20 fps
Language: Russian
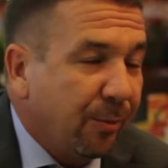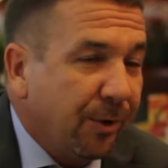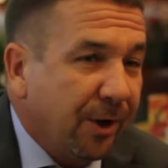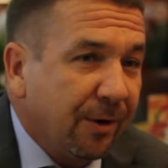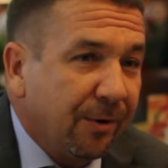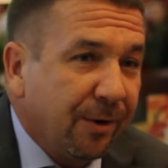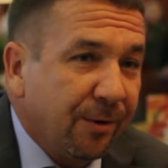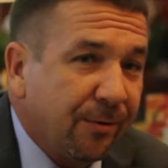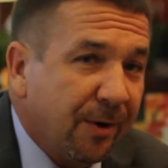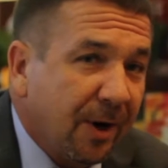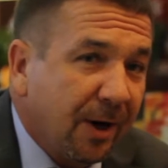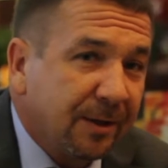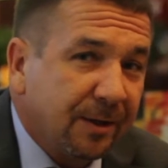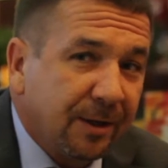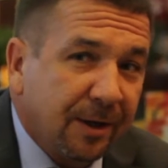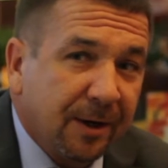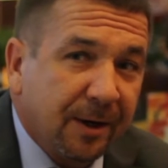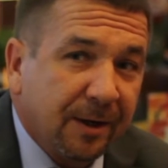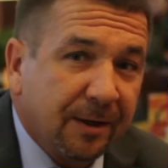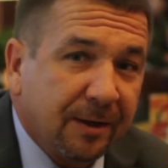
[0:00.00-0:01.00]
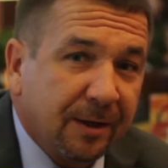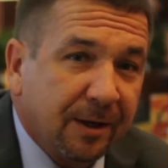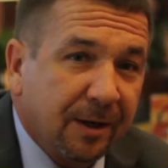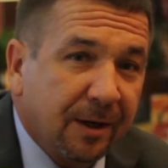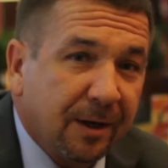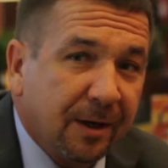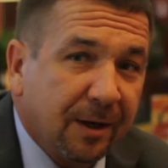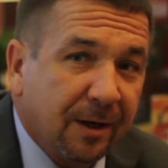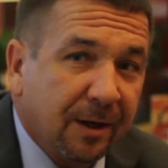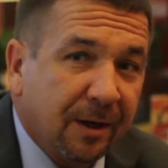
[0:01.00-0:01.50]
Первый фактор –
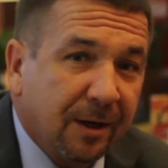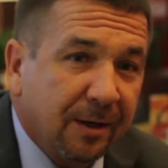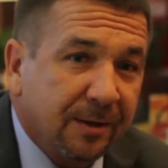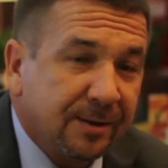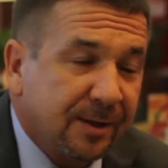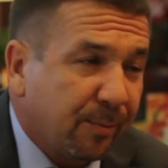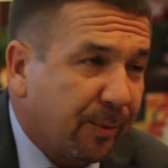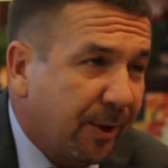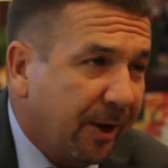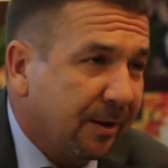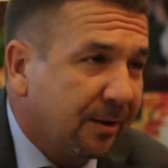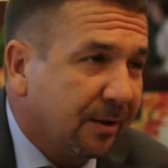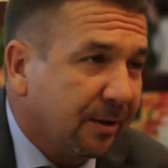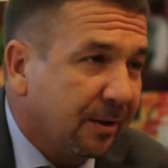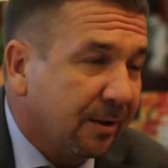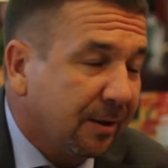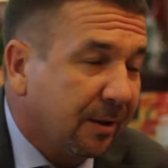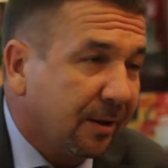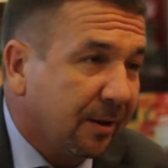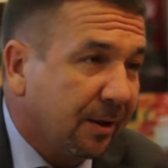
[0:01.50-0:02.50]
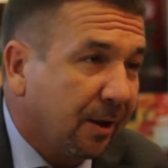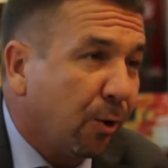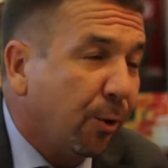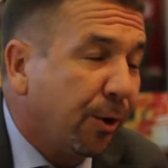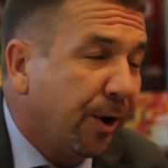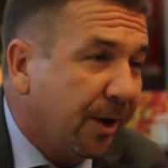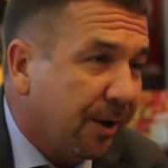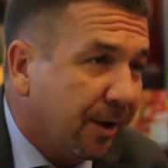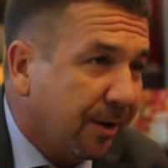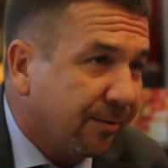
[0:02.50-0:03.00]
это запрет э, на
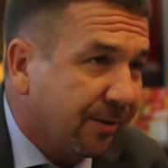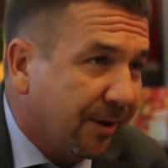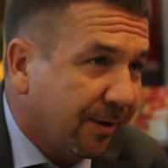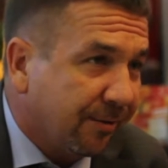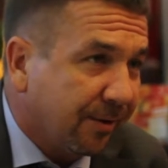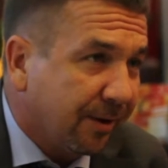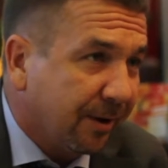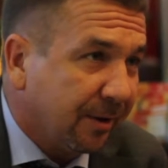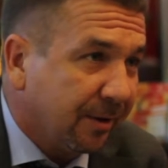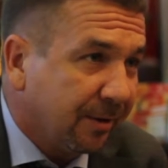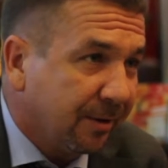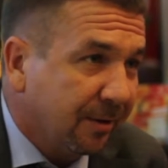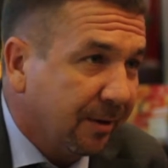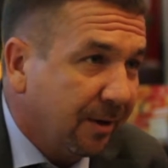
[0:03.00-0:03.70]
курение в кафе.